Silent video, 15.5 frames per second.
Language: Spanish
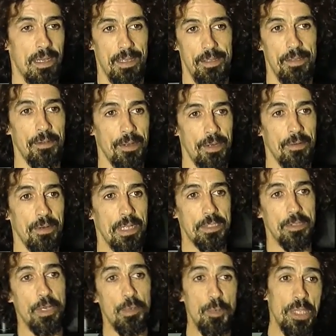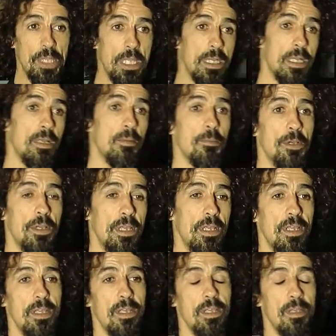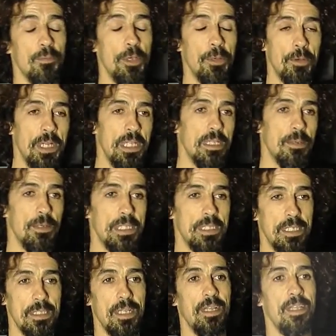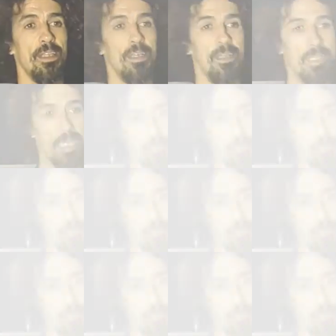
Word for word: yo creo que una historia muy digna y muy, y muy bonita, muy entretenida.